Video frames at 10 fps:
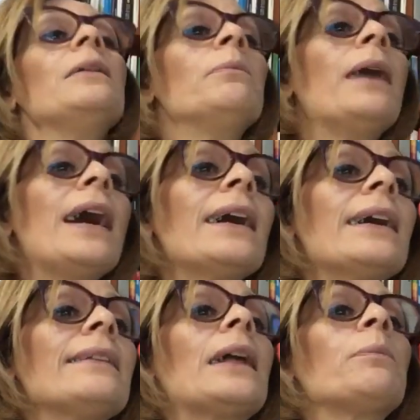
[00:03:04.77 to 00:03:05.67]
ma
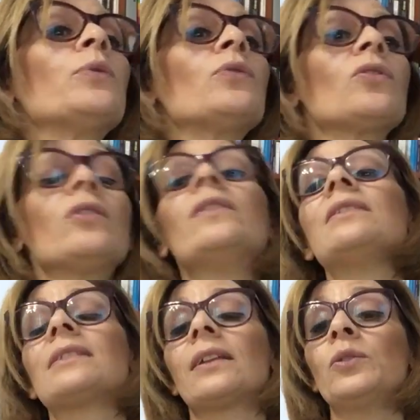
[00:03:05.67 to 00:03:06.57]
anche dal punto di
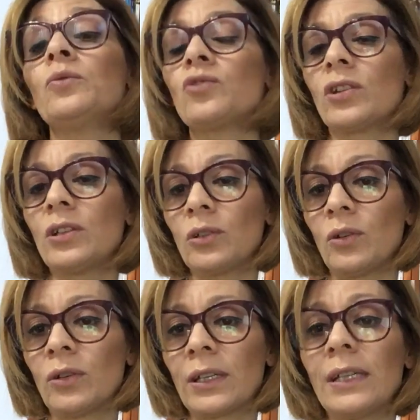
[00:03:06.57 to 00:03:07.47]
vista di un
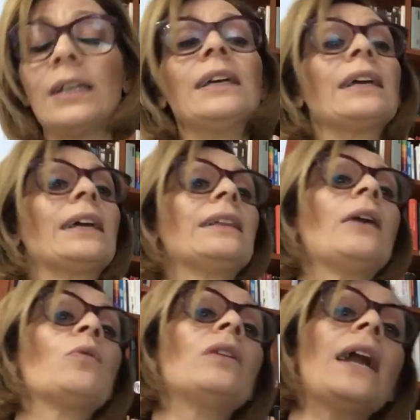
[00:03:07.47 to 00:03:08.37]
genitore che da
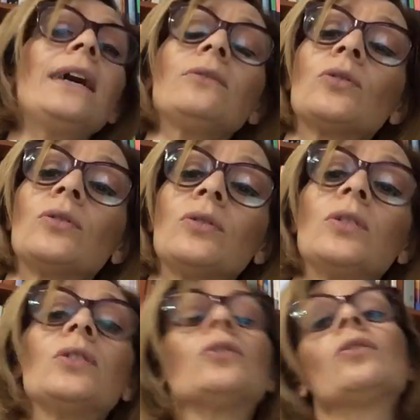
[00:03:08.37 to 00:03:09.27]
un lato
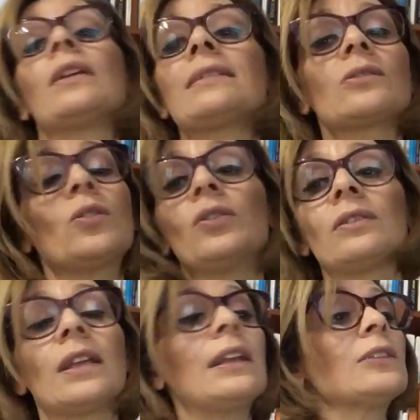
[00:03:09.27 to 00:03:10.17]
non
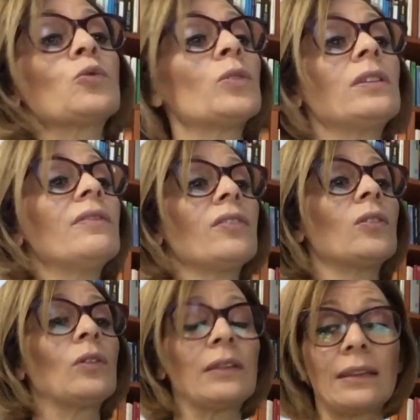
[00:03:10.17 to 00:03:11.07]
nasconde le sue
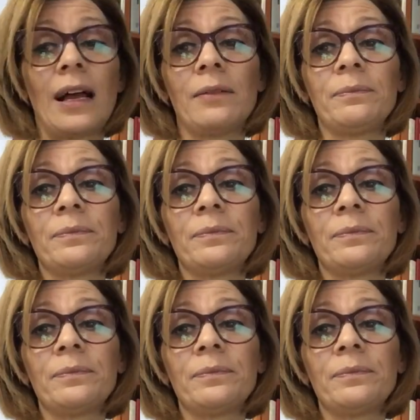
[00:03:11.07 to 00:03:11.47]
difficoltà,